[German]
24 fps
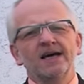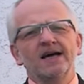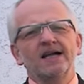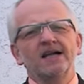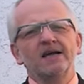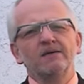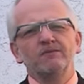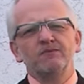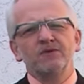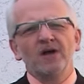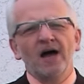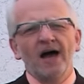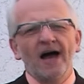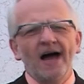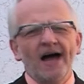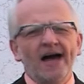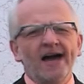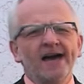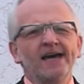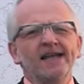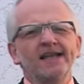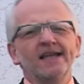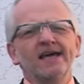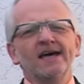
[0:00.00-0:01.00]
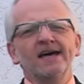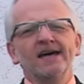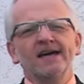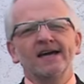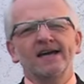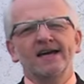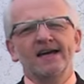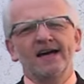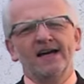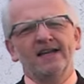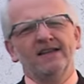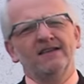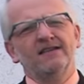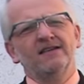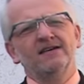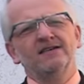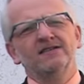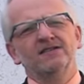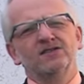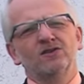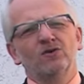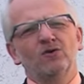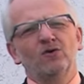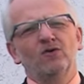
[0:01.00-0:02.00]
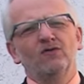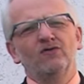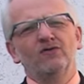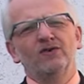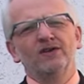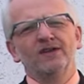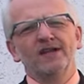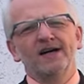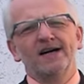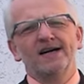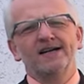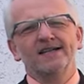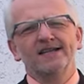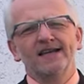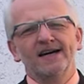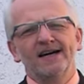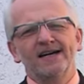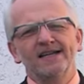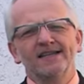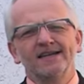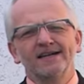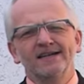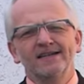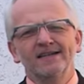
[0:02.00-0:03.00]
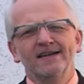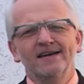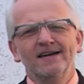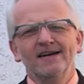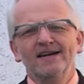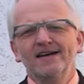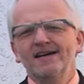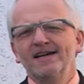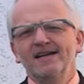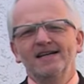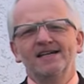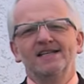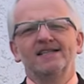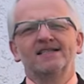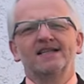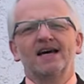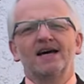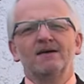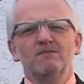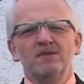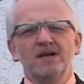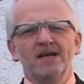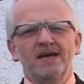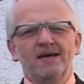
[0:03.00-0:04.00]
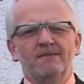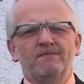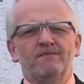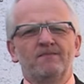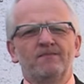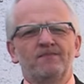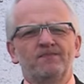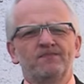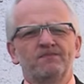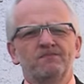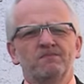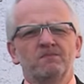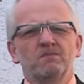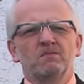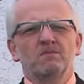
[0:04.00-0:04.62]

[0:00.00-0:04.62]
erlebte eine Katastrophe nach der anderen in seinem Leben,